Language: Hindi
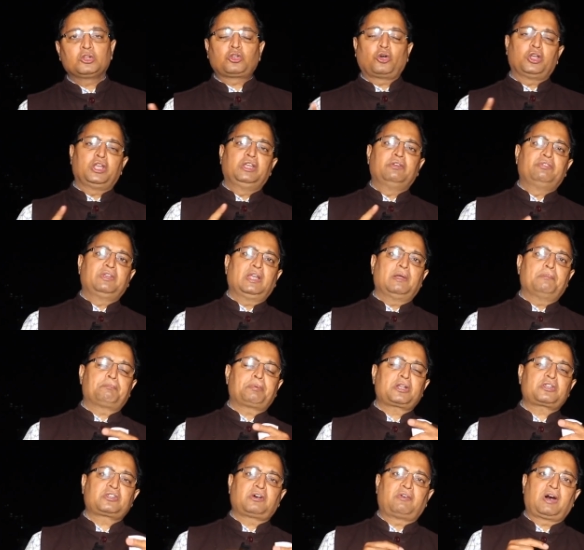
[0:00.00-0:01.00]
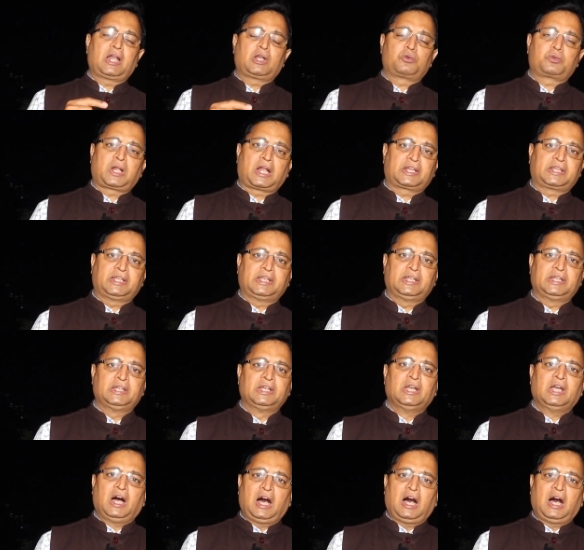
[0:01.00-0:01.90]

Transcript: तो ईवीएम e पर सवाल उठाते हैं